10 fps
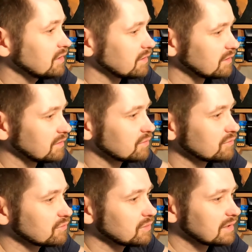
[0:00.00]
E, to
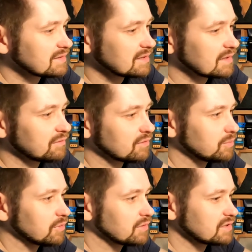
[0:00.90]
w ogóle jest takie
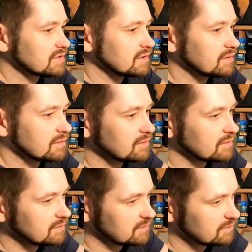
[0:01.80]
wyrobione, że
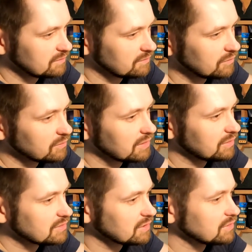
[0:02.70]
e, w ogóle do
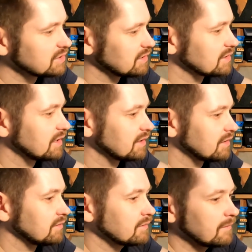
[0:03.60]
niczego się nie
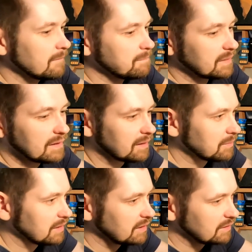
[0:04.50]
nadaje.
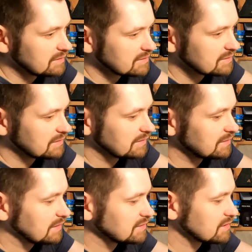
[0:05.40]
Kamerka jest na
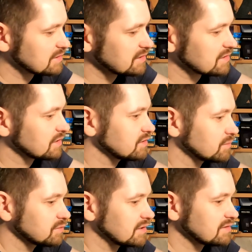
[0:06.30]
tyle ciężka, że jak się
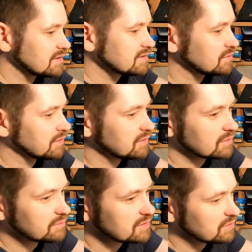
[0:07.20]
ją tutaj zainstaluje, to
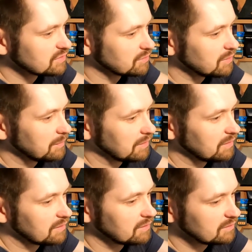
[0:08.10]
to wszystko się łamie
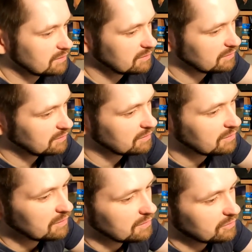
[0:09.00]
e, i
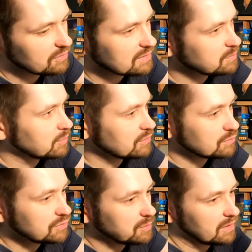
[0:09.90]
no to jest po
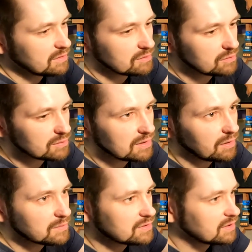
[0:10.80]
prostu śmieć.
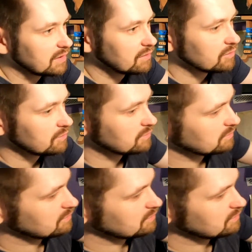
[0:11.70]
Dorzucają coś takiego